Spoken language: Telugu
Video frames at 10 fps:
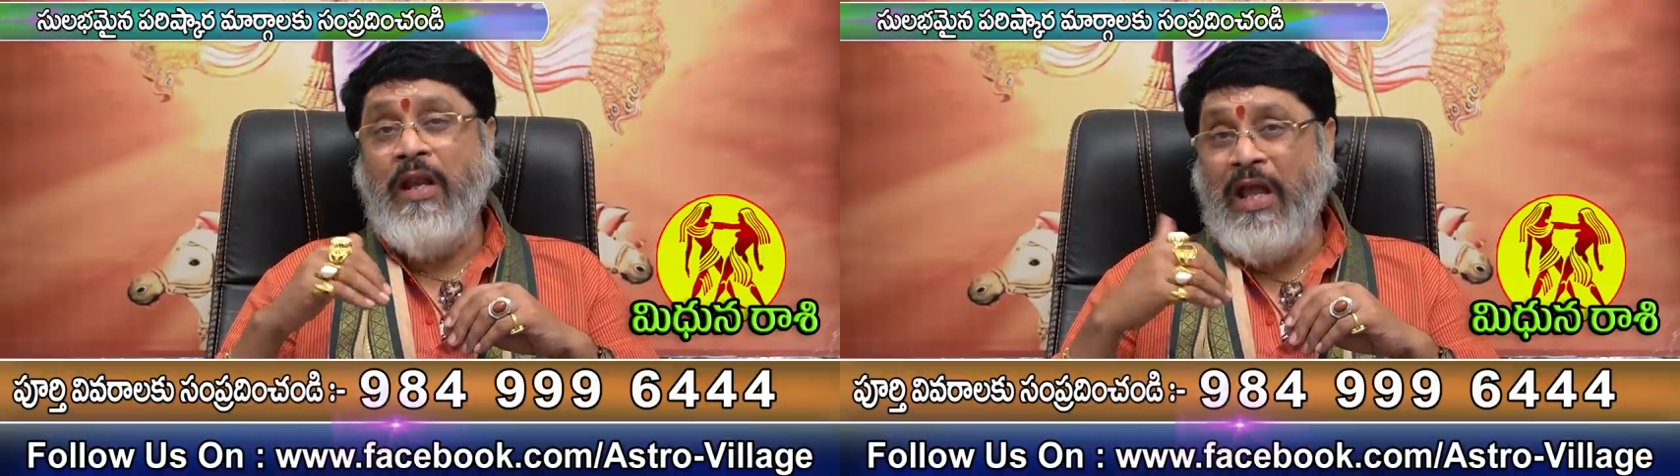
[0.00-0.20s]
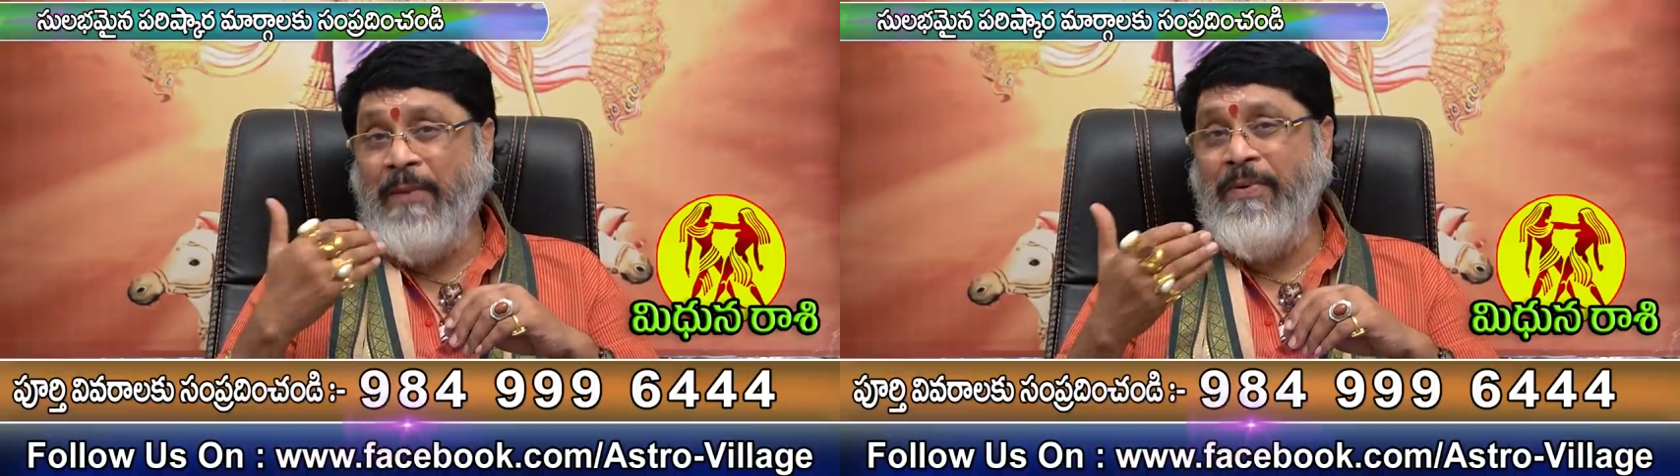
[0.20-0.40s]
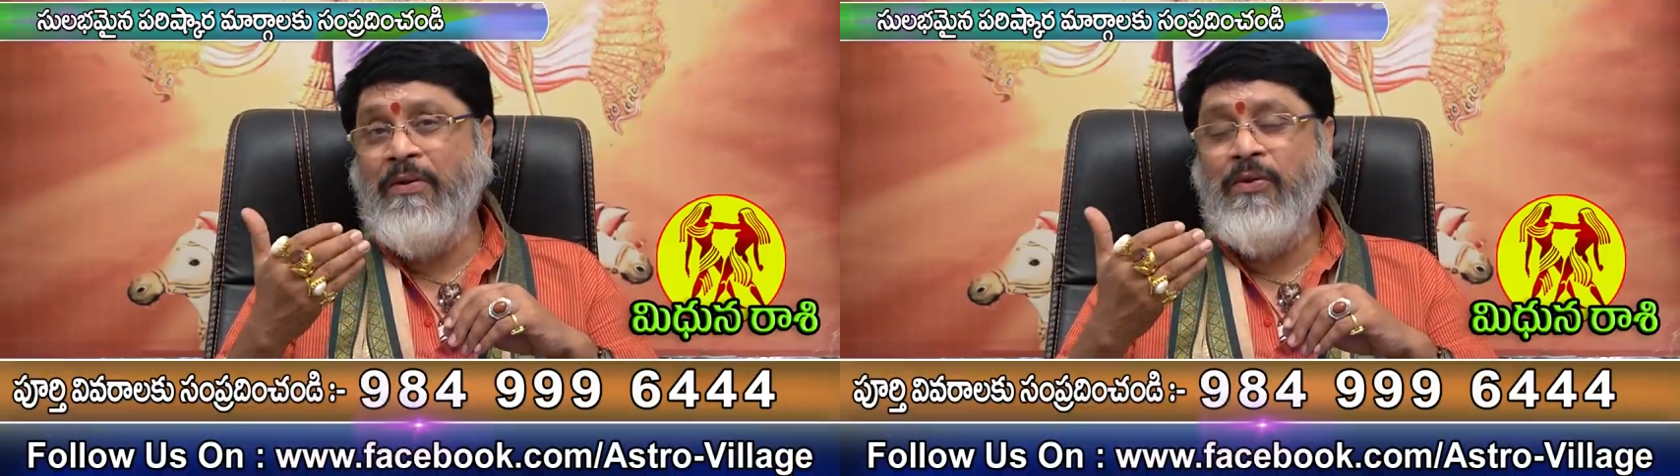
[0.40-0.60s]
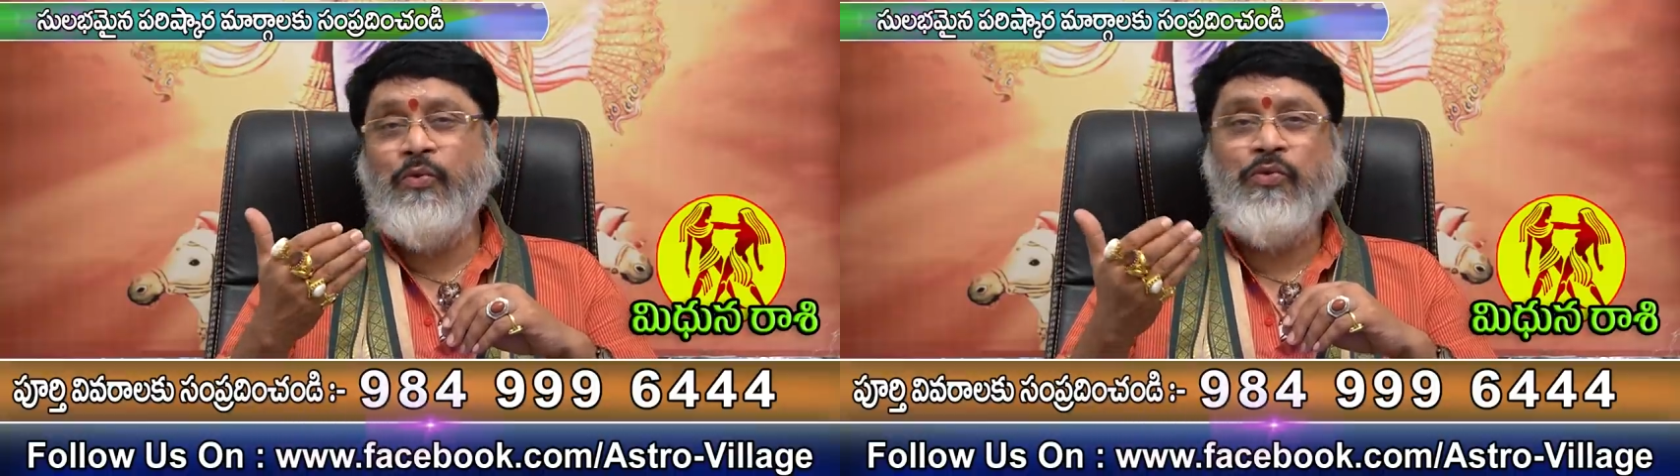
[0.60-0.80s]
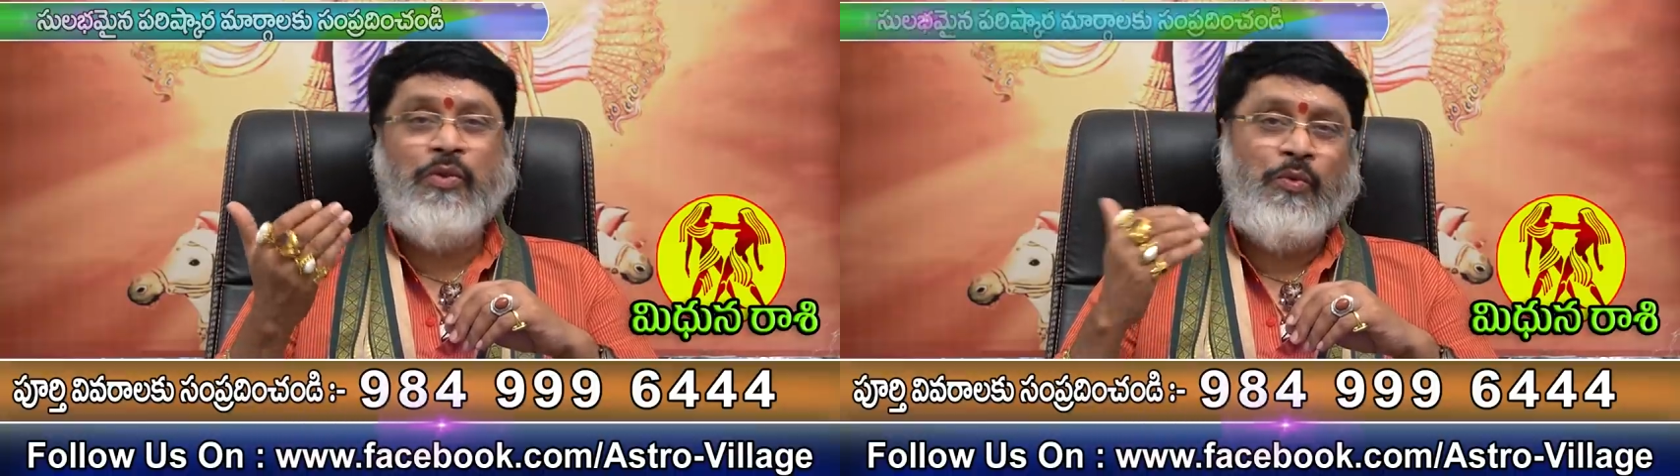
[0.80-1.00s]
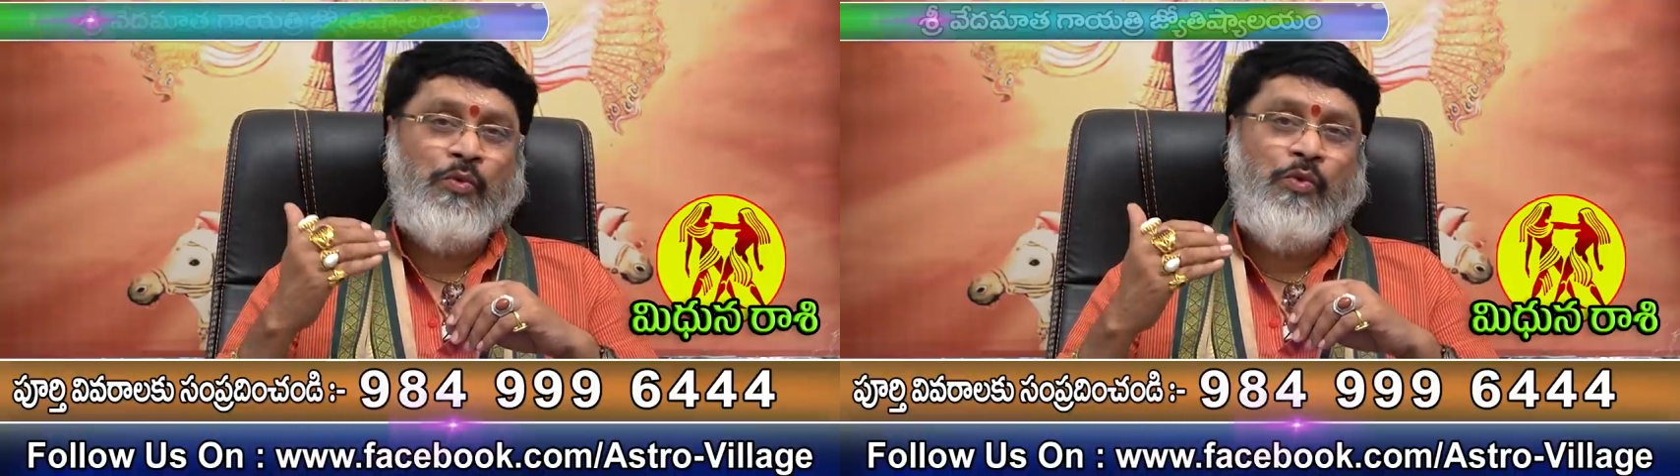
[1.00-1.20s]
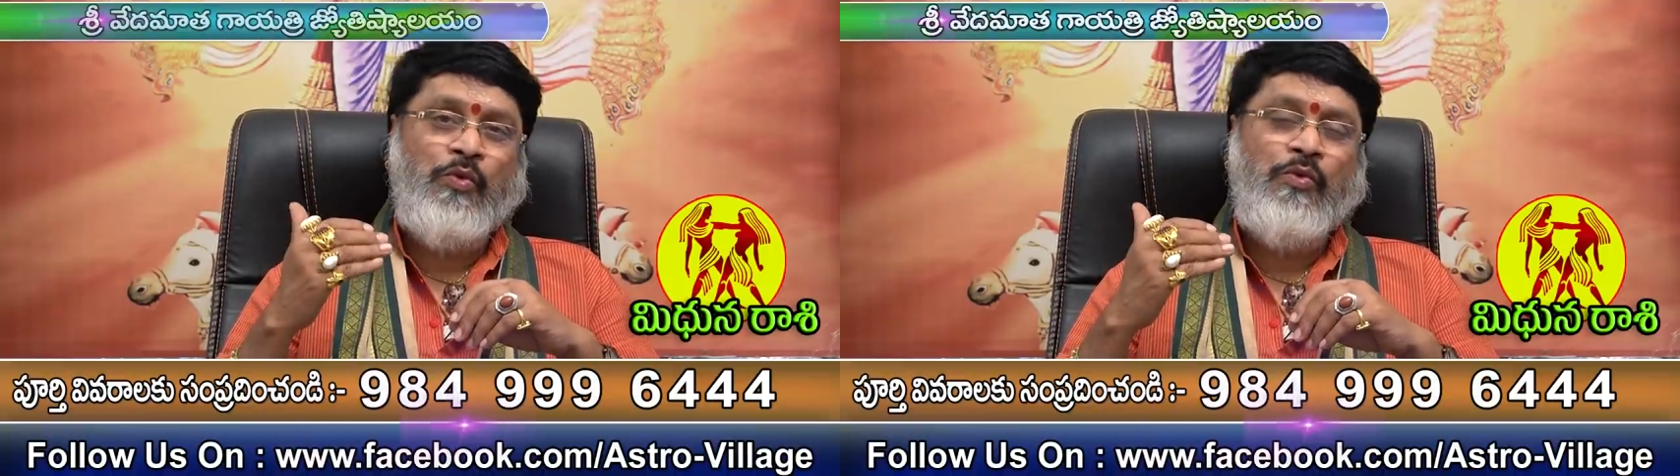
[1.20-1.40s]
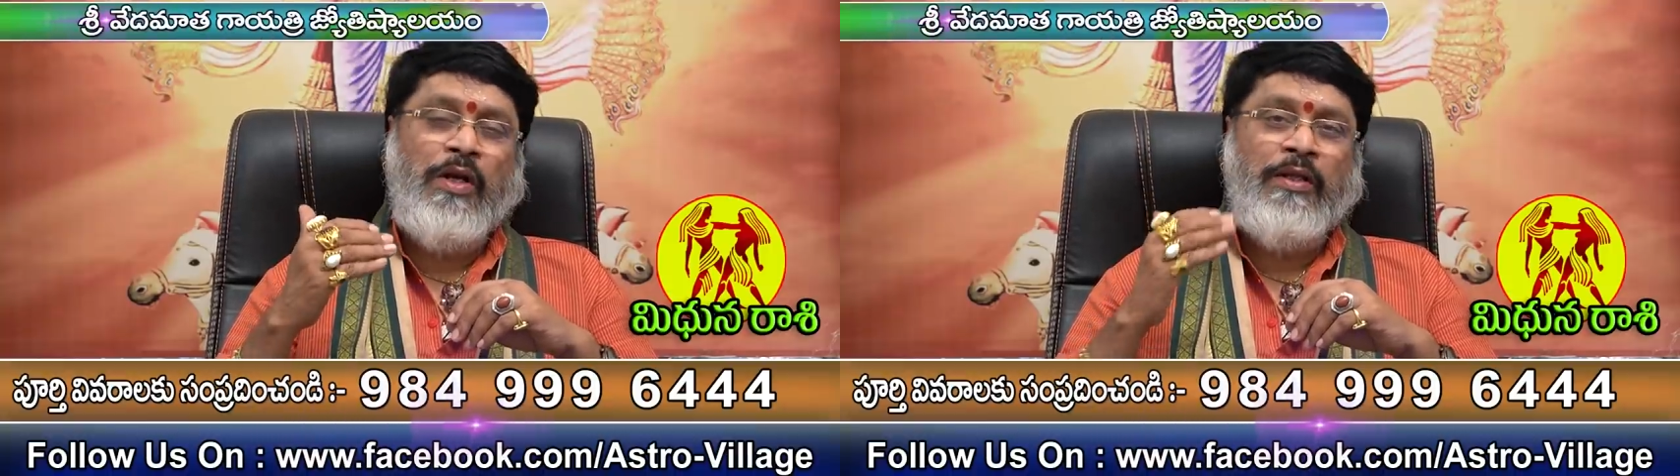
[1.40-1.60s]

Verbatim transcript: లాభంలో చూస్తే కుజుడు